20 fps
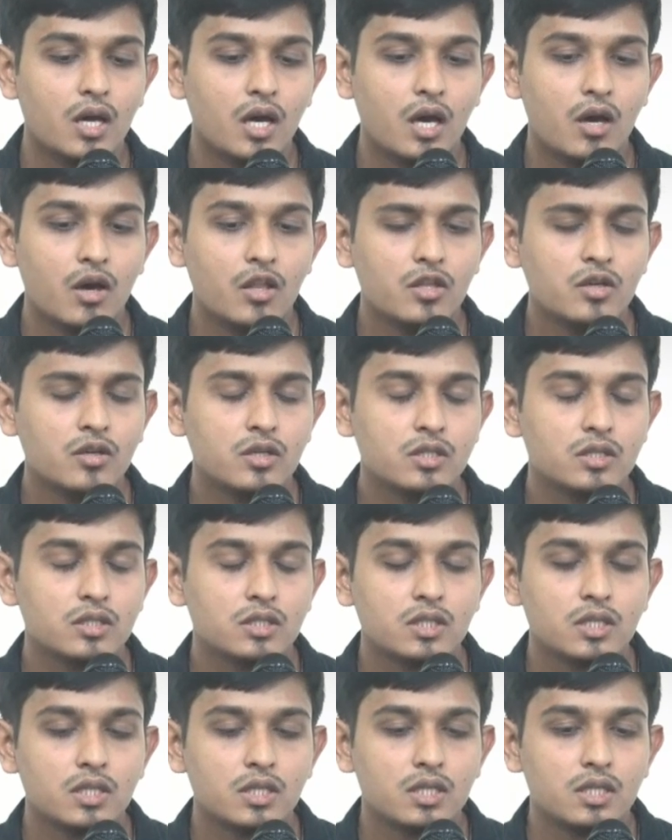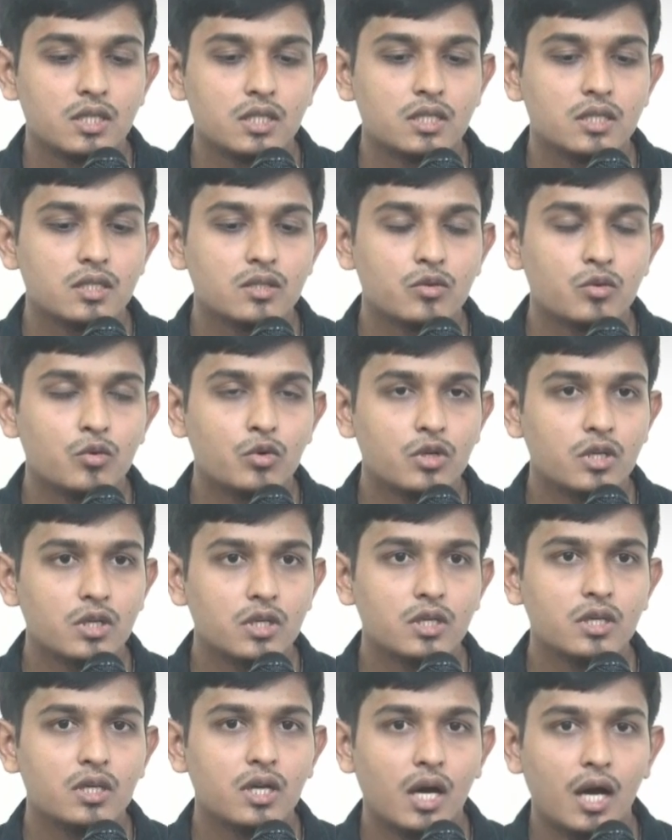அதாவது ஒரு
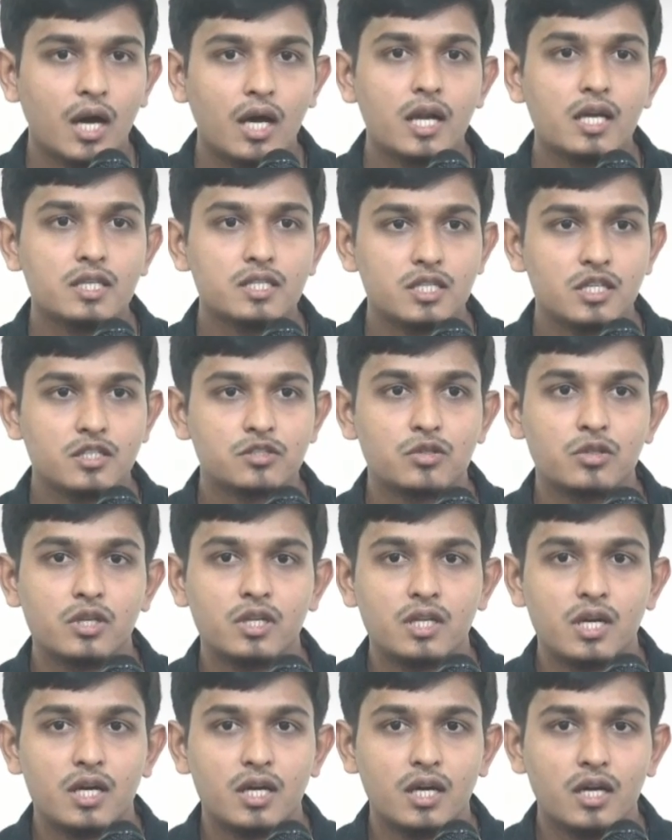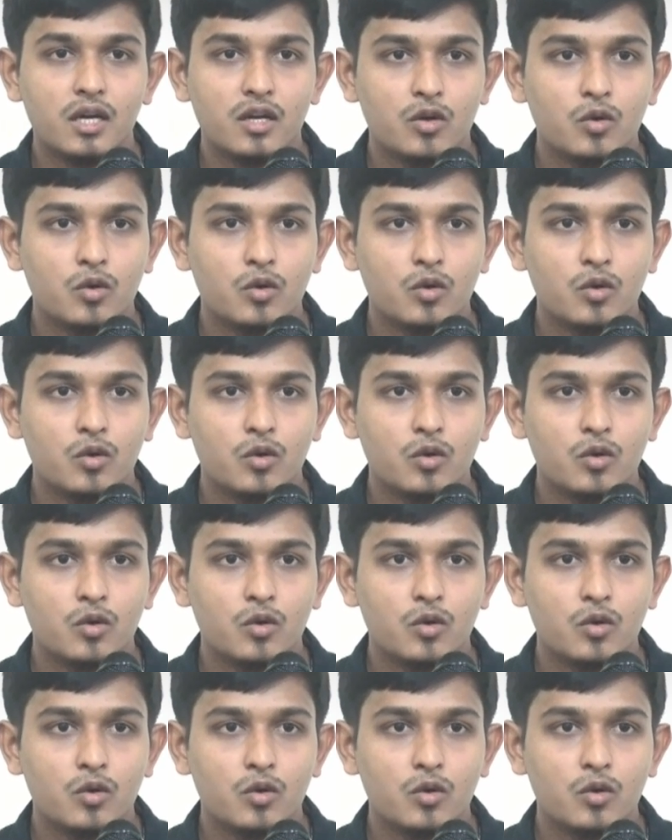ஆராய்ச்சியில் சொல்லியிருக்காங்க